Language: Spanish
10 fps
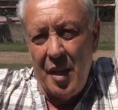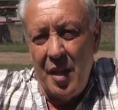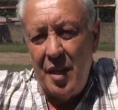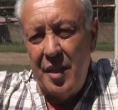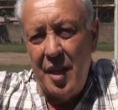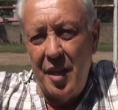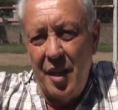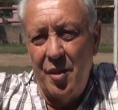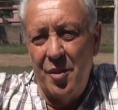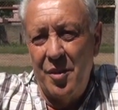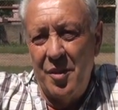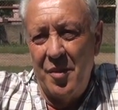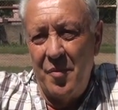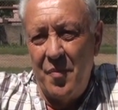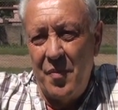y te digo,
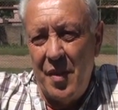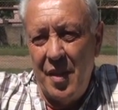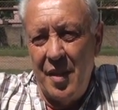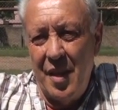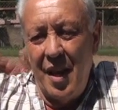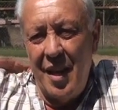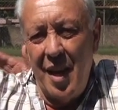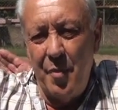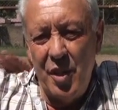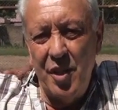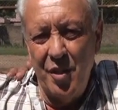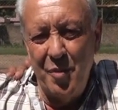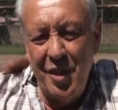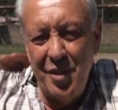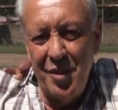el apellido,
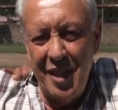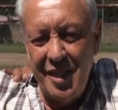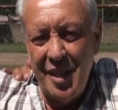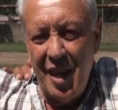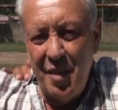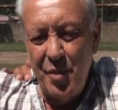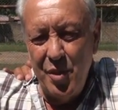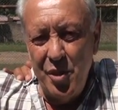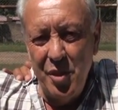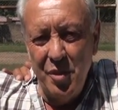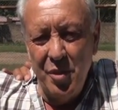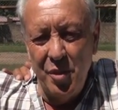mío es Ambrosio